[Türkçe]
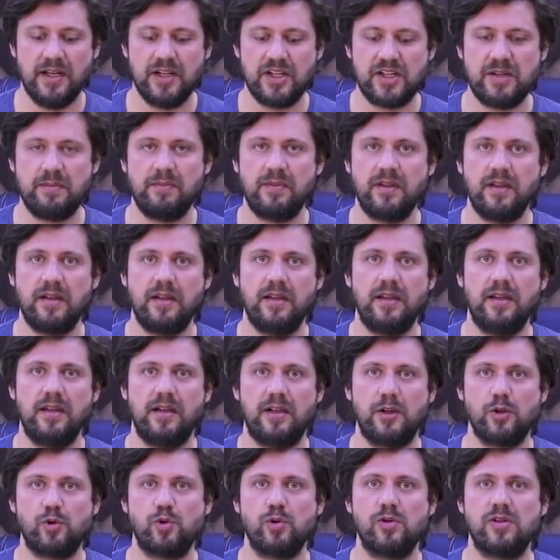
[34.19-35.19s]
Şimdi e,
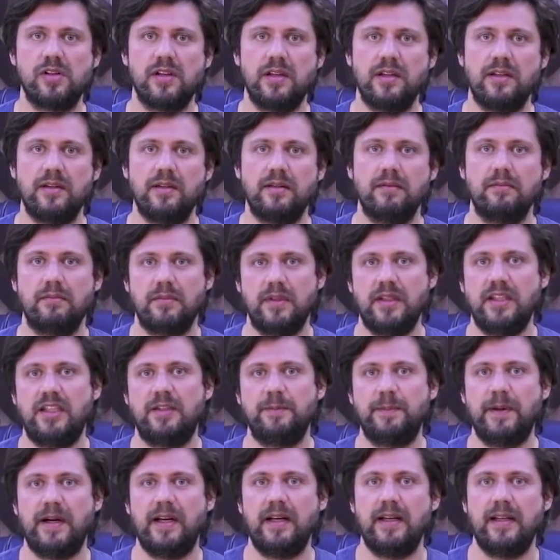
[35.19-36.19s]
Ağustos ayının
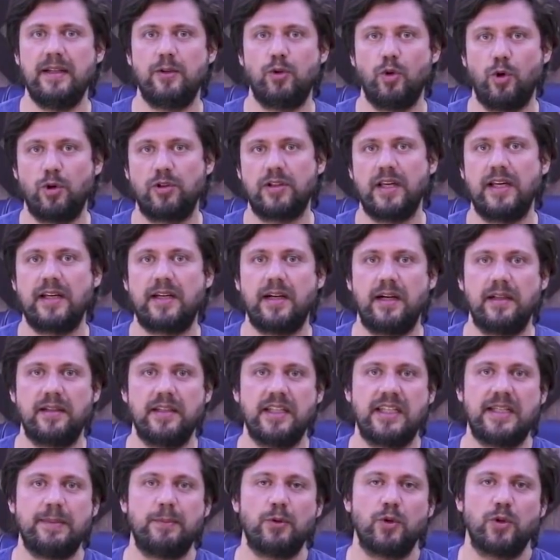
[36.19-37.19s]
itibariyle 4 ay
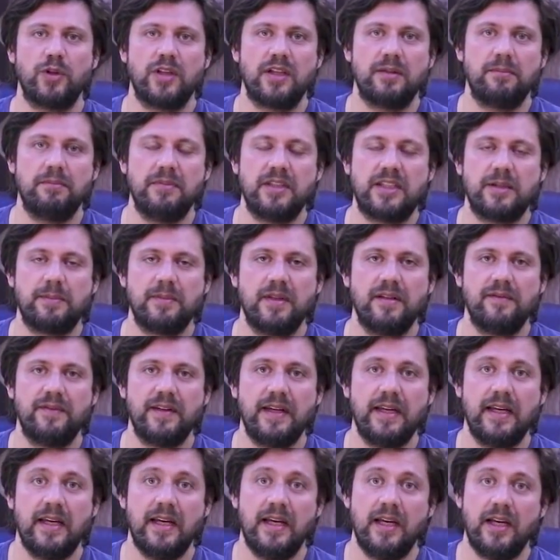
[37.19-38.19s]
kaldı 2017'nin bitimine
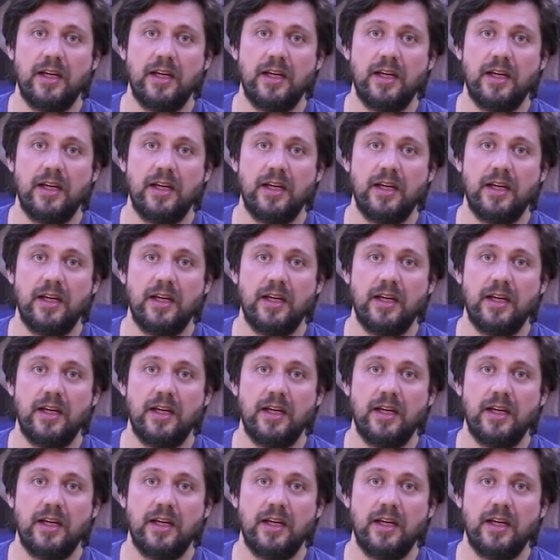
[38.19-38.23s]
ve